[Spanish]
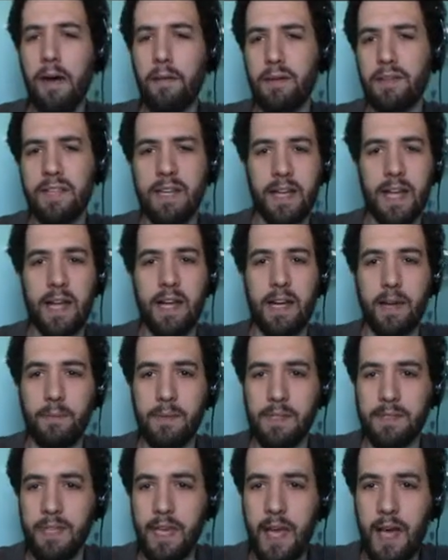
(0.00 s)
A veces eran
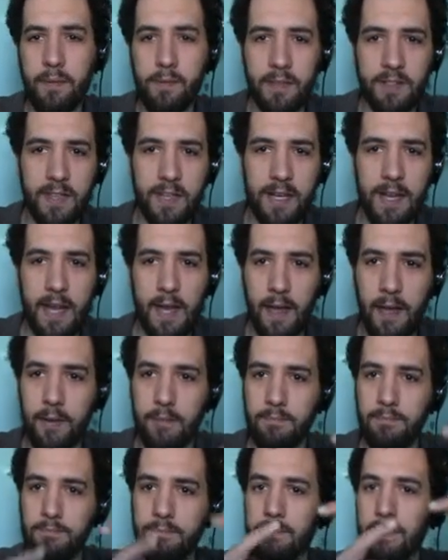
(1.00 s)
argamasas, a veces eran,
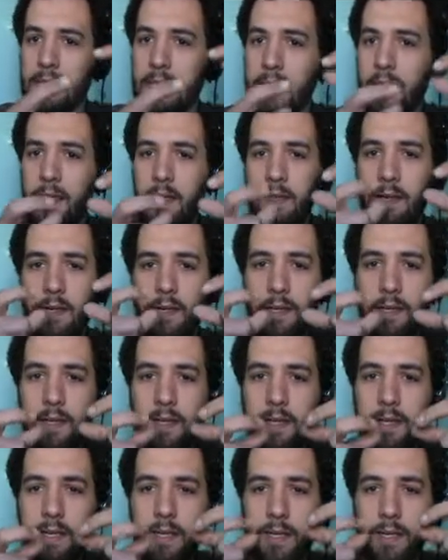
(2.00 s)

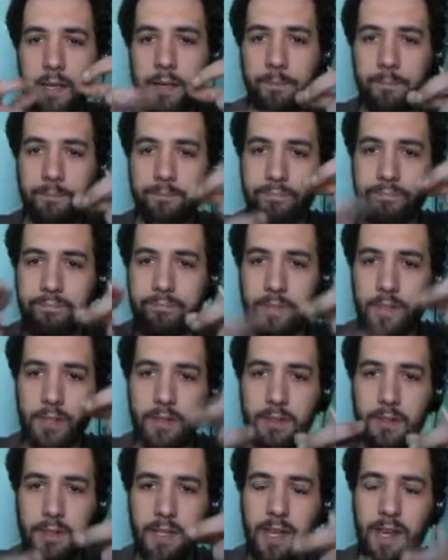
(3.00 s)
eh,
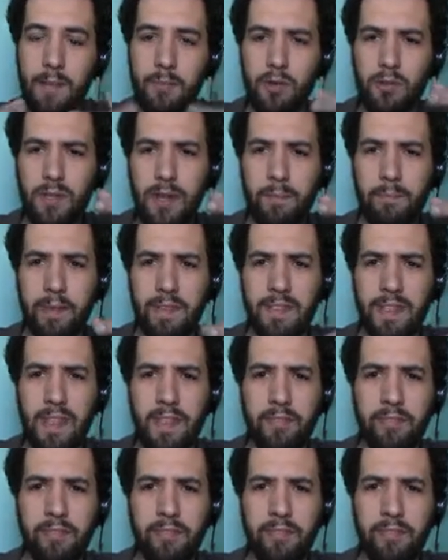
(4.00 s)
digamos, una especie